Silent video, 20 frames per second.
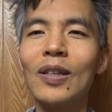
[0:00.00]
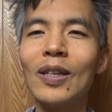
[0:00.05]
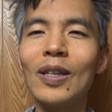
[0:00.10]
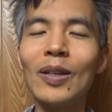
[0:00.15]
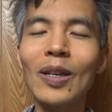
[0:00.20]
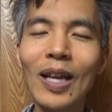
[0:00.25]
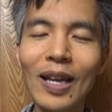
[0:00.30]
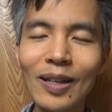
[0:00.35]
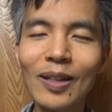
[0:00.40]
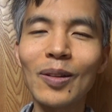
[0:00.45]

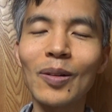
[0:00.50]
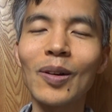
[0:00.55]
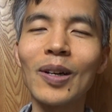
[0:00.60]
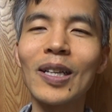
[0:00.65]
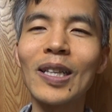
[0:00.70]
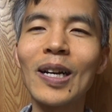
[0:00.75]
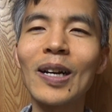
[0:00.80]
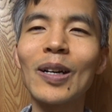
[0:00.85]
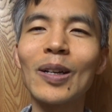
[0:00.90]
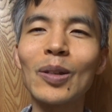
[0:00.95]
言えと
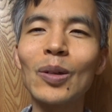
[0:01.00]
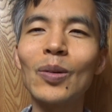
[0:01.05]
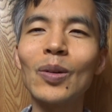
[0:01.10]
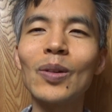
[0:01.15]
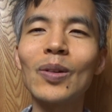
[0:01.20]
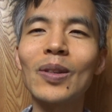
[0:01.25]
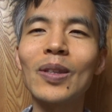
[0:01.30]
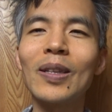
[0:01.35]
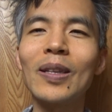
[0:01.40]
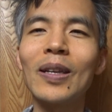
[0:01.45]
かなんかそう
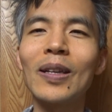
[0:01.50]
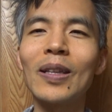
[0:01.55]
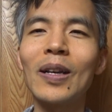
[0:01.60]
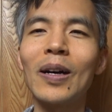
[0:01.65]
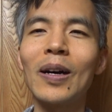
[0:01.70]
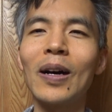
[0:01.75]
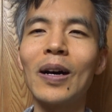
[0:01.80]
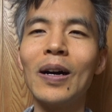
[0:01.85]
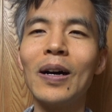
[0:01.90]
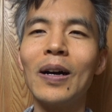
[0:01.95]
言って
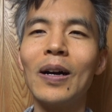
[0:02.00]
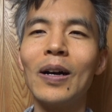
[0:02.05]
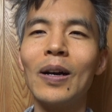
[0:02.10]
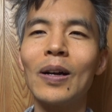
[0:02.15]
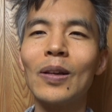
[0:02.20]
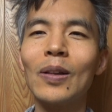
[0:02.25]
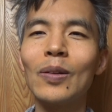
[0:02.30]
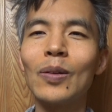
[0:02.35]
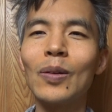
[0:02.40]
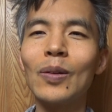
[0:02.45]
た
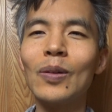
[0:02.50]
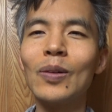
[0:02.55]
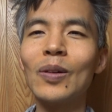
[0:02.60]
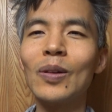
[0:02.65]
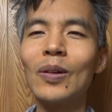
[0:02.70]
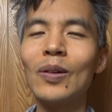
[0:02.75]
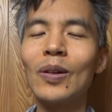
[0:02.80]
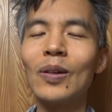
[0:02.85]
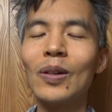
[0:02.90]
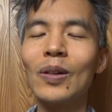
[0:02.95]
と
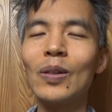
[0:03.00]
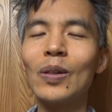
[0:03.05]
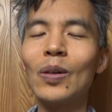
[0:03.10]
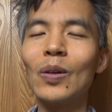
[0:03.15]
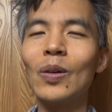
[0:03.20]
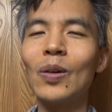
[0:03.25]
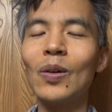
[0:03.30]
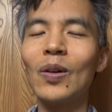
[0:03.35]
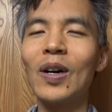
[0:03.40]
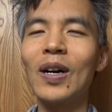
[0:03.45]
いう
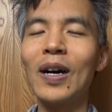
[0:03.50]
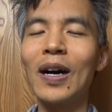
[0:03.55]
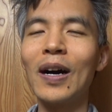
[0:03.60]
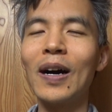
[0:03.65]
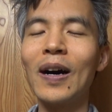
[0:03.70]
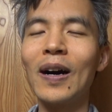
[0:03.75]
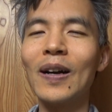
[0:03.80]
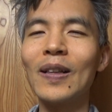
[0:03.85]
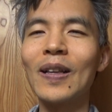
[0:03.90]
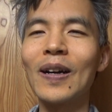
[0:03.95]
情報
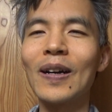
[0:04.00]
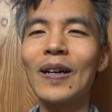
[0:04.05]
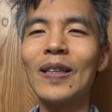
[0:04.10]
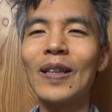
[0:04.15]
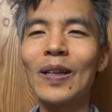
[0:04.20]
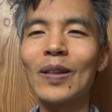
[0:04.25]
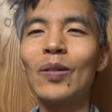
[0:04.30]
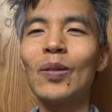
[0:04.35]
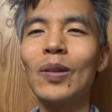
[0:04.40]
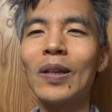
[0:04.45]
がなんか
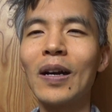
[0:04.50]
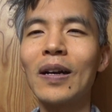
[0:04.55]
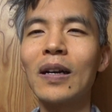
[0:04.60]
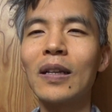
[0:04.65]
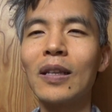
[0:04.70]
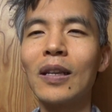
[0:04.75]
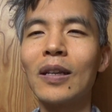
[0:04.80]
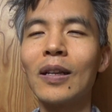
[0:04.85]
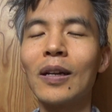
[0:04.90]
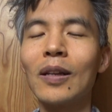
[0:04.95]
ネットに上
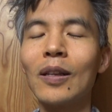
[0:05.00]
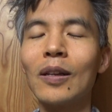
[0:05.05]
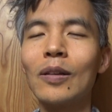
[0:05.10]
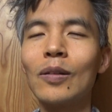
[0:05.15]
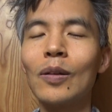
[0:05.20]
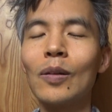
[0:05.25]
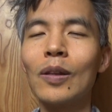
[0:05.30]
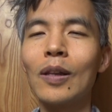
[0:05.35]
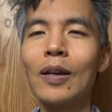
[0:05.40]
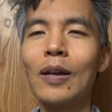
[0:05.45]
がってたんで
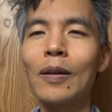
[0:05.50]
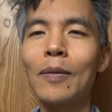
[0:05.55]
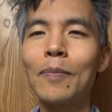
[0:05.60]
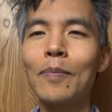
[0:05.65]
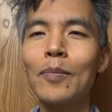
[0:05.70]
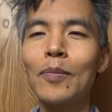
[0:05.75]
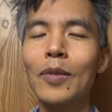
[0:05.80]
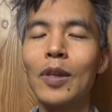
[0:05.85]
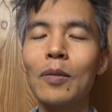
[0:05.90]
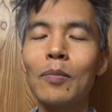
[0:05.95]
すよね。
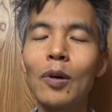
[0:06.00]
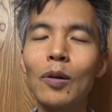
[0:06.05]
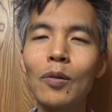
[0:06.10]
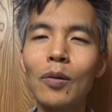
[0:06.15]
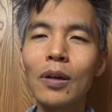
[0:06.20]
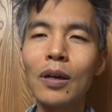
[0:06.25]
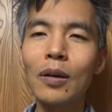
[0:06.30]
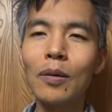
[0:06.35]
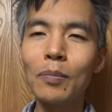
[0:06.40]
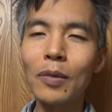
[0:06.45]
まあ、
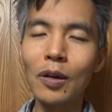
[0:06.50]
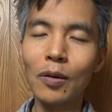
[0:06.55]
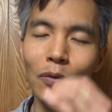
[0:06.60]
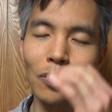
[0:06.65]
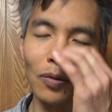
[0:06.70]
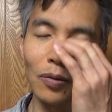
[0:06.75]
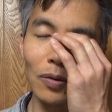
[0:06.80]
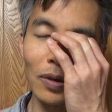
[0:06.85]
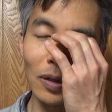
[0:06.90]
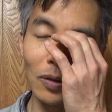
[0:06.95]
これはまあ
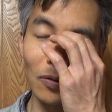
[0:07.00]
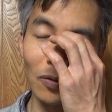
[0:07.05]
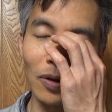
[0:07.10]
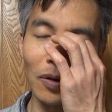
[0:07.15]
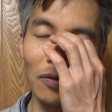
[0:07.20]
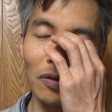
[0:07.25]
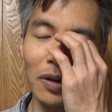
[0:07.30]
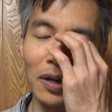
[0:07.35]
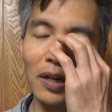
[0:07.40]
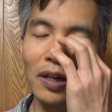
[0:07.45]
本当かどうか
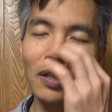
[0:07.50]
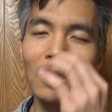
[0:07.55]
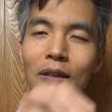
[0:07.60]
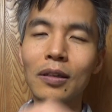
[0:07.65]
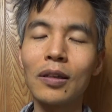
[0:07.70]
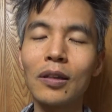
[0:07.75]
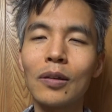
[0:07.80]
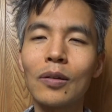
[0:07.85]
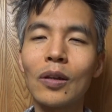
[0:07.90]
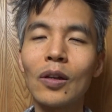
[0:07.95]
わからない
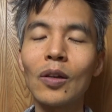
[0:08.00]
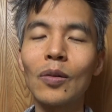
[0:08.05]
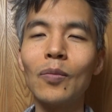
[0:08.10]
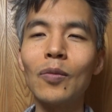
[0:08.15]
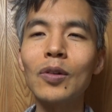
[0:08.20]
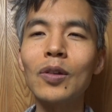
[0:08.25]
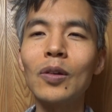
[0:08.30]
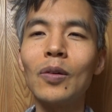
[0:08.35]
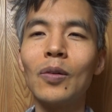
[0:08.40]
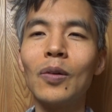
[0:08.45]
んですけど
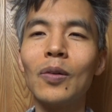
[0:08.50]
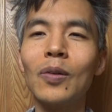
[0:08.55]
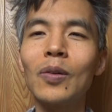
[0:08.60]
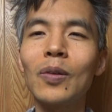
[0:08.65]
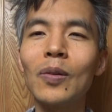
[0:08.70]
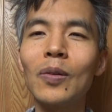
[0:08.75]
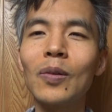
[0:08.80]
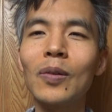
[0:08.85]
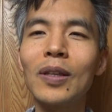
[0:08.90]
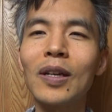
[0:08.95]
もし本
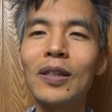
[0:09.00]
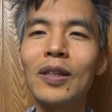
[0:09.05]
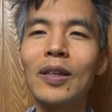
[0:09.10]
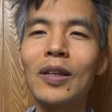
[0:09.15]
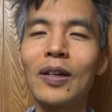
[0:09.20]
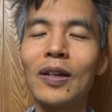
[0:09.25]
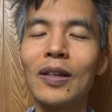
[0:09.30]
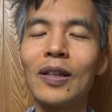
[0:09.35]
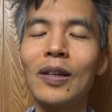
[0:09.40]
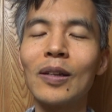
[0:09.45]
当だっ
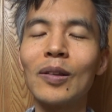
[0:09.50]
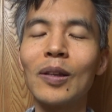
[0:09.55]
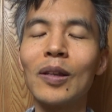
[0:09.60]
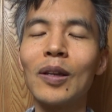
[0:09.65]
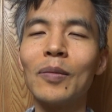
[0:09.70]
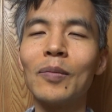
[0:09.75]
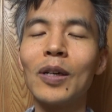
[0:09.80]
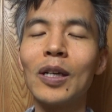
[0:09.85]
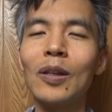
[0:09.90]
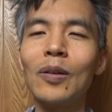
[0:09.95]
たらです
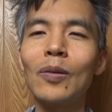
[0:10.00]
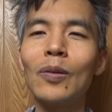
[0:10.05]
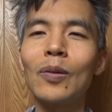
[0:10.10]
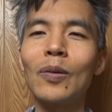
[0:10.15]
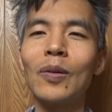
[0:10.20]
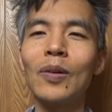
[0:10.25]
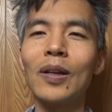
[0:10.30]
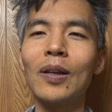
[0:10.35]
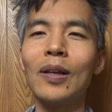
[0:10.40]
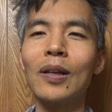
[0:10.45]
ね、まあ、ゆう
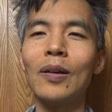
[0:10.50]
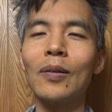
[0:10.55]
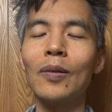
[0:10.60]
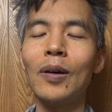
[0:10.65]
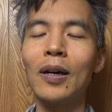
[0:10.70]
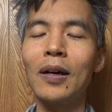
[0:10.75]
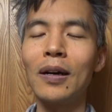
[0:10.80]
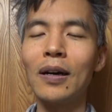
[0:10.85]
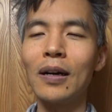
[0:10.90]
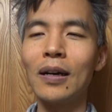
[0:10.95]
こりん
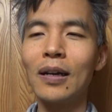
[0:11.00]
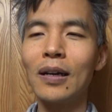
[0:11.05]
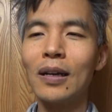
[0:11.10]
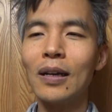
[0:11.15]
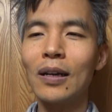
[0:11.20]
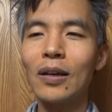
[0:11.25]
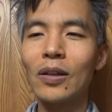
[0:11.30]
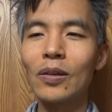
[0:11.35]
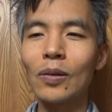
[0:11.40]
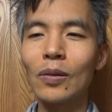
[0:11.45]
は
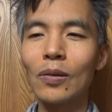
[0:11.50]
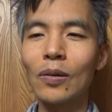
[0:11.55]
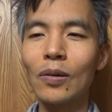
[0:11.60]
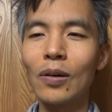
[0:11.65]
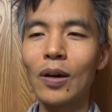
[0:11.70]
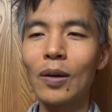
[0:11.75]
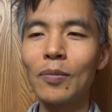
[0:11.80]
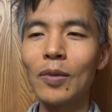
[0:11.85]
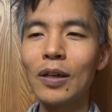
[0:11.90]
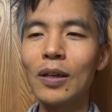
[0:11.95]
そ
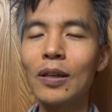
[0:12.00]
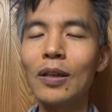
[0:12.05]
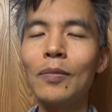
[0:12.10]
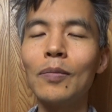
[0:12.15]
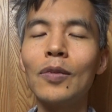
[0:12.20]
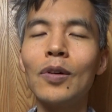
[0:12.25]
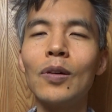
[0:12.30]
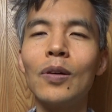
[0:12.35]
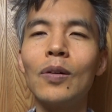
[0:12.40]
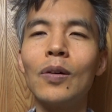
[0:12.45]
のあまりに
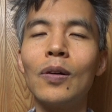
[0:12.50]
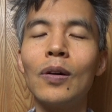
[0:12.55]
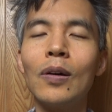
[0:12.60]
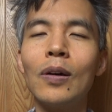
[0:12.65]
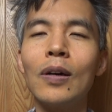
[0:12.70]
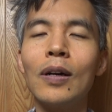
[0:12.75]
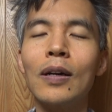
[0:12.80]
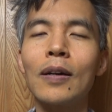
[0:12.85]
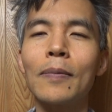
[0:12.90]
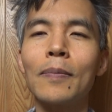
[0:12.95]

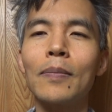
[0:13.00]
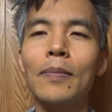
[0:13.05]
も